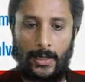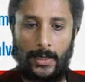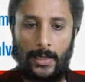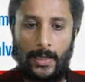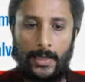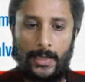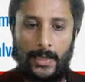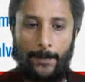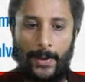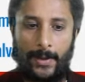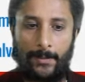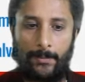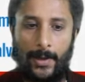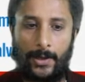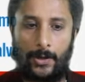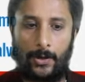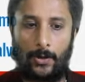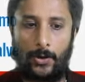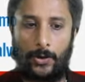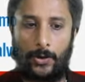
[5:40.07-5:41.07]
இந்த பிக் மைக்ரோ
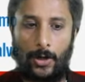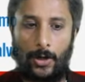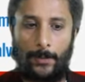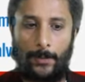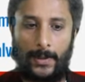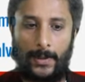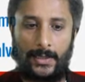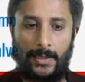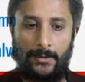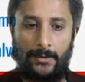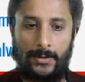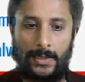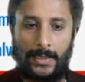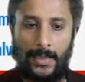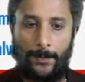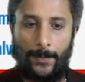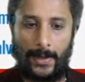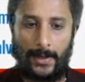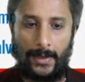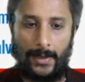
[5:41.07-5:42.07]
கண்ட்ரோலில் பார்த்தீங்கன்னா வந்து இங்கே
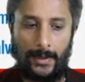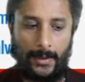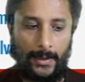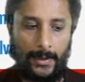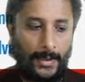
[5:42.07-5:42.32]
பாருங்களேன்